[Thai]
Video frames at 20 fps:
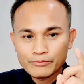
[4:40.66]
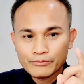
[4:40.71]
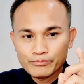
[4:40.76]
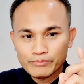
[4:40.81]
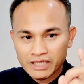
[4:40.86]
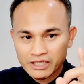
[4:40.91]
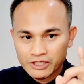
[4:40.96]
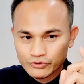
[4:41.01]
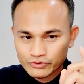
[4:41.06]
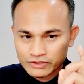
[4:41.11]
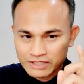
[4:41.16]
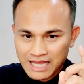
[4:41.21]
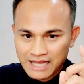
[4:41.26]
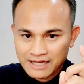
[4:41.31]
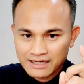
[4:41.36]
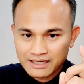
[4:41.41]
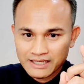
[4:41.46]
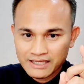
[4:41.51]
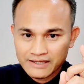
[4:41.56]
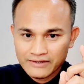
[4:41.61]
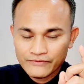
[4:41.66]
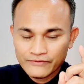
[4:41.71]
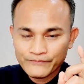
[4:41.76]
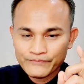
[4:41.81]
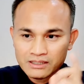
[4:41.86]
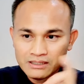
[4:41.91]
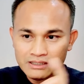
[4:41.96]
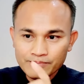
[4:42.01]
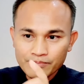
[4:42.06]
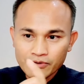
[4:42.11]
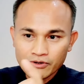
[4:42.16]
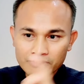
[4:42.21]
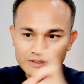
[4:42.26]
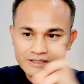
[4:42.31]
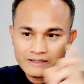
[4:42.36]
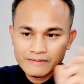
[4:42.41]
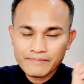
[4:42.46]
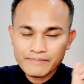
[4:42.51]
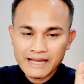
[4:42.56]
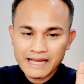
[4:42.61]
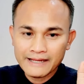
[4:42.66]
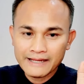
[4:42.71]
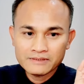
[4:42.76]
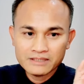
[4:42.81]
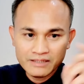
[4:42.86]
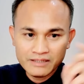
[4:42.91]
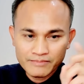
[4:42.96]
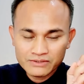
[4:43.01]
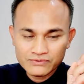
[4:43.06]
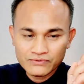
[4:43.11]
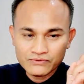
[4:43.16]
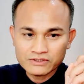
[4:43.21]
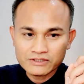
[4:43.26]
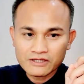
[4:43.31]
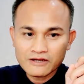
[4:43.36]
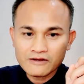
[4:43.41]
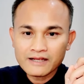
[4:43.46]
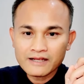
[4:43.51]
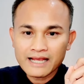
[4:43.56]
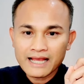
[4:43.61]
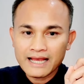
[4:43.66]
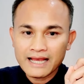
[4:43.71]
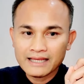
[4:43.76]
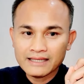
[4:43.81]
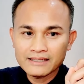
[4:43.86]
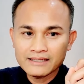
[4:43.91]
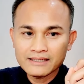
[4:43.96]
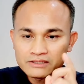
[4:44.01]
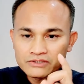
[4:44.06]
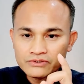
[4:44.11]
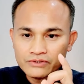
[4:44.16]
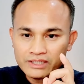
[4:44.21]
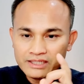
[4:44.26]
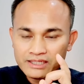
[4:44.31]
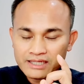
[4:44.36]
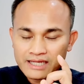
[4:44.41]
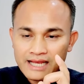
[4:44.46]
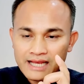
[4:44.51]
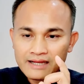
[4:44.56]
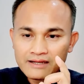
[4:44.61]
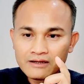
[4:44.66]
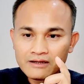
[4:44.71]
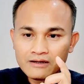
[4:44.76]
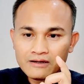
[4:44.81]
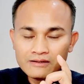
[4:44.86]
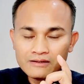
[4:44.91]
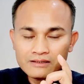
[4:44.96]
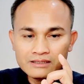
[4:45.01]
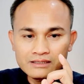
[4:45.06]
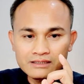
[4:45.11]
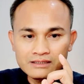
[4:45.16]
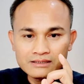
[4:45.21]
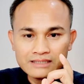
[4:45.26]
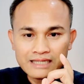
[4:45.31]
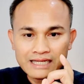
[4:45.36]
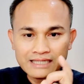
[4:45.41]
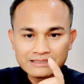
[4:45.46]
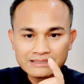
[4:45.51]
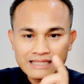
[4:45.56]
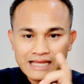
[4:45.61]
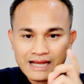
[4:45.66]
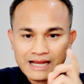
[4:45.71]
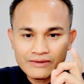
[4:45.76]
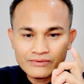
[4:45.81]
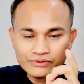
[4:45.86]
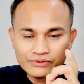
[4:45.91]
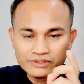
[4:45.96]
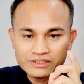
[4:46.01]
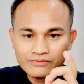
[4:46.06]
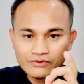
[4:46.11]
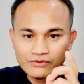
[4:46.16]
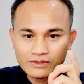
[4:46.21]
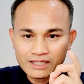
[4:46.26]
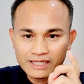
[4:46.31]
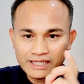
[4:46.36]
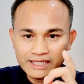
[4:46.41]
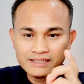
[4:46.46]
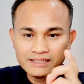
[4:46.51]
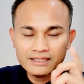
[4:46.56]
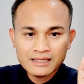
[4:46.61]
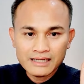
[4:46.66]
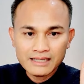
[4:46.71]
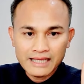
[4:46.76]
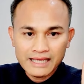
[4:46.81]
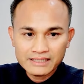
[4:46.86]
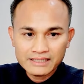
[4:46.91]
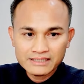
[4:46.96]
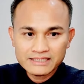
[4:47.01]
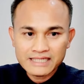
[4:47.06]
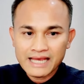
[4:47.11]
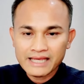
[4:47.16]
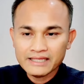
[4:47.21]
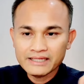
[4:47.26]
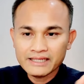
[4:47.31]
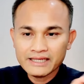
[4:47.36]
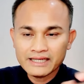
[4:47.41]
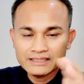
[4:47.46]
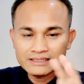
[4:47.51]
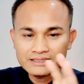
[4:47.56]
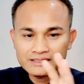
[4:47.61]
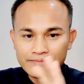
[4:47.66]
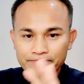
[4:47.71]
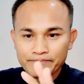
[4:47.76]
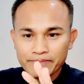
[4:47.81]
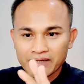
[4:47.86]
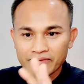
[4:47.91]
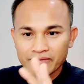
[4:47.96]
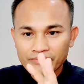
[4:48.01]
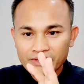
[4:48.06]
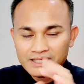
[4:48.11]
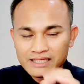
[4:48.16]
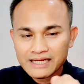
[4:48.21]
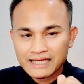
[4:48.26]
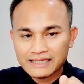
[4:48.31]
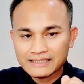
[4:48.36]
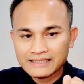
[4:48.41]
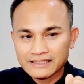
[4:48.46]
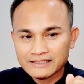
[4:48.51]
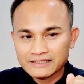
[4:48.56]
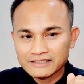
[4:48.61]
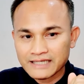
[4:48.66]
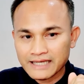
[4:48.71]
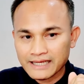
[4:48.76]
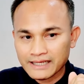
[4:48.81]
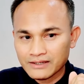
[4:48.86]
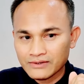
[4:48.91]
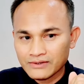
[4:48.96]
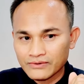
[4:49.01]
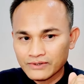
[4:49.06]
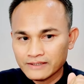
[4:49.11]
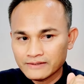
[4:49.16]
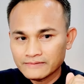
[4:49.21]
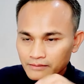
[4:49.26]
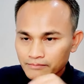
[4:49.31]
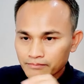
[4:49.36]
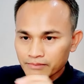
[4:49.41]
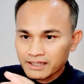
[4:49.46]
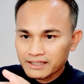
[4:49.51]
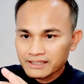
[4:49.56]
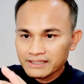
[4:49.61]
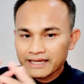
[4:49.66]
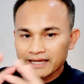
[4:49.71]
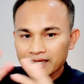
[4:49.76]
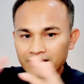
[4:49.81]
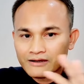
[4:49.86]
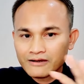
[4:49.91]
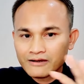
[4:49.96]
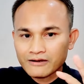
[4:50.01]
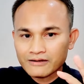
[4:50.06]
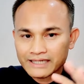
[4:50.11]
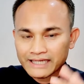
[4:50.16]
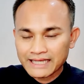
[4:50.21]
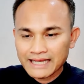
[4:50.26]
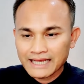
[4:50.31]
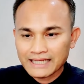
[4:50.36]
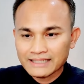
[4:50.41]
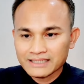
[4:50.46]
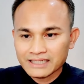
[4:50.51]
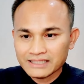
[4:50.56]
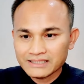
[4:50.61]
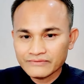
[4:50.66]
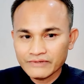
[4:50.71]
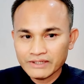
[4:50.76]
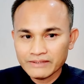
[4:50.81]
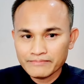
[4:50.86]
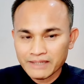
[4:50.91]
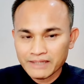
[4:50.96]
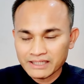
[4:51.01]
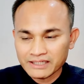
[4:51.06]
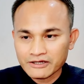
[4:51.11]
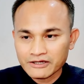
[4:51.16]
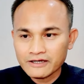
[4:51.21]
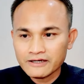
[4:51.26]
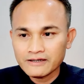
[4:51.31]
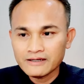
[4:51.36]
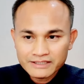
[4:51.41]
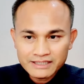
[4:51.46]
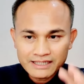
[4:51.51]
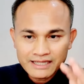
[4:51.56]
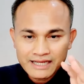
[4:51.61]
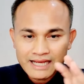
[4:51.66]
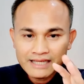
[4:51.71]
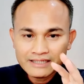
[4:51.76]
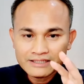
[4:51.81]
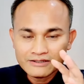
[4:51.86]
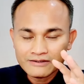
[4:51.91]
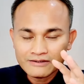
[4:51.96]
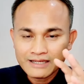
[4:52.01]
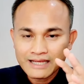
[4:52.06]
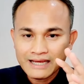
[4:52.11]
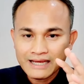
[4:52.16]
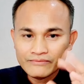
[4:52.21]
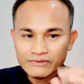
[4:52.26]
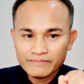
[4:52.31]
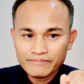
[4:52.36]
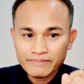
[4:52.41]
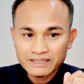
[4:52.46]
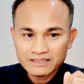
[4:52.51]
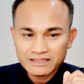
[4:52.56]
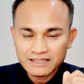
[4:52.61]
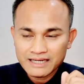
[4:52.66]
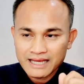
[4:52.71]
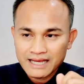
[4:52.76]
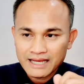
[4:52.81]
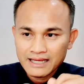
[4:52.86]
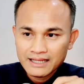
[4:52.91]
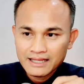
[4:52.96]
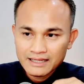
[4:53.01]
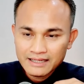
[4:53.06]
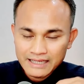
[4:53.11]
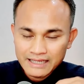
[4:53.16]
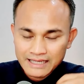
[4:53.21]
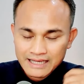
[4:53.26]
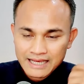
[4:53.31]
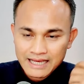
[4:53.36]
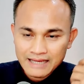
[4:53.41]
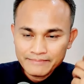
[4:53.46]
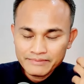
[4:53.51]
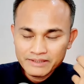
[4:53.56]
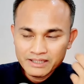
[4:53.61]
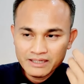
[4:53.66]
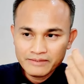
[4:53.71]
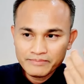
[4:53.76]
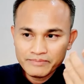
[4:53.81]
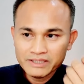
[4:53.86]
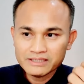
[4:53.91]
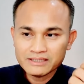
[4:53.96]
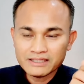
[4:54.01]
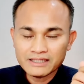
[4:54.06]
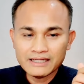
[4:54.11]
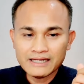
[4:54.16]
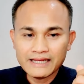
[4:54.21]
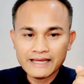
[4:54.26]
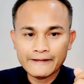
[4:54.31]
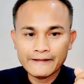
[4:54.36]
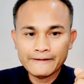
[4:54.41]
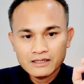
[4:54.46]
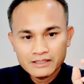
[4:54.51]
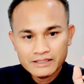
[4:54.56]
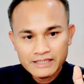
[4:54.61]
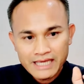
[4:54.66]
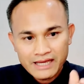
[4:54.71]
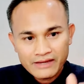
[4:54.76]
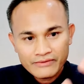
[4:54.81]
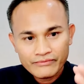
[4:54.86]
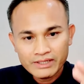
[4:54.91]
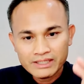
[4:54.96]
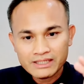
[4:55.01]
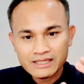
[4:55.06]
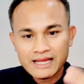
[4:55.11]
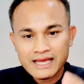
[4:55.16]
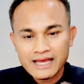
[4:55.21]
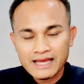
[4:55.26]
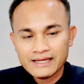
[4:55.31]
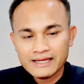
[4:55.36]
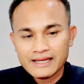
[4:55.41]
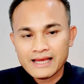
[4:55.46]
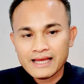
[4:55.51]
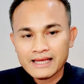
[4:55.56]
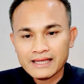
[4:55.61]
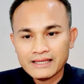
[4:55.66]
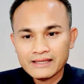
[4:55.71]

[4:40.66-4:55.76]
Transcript: มีอยู่ทางเดียว คือโพธปะที่มาถูกต้องกาย ส่วนอีก5ข้อคือทางตาหู จมูกลิ้น และใจเนี่ยจะเป็นเวทนาทางใจล้วน เมื่อแยกออกในการใช้ชีวิตมันก็จะง่ายต่อการวิปัสสนาในการพินิจพิจารณา แยกเวทนาให้ได้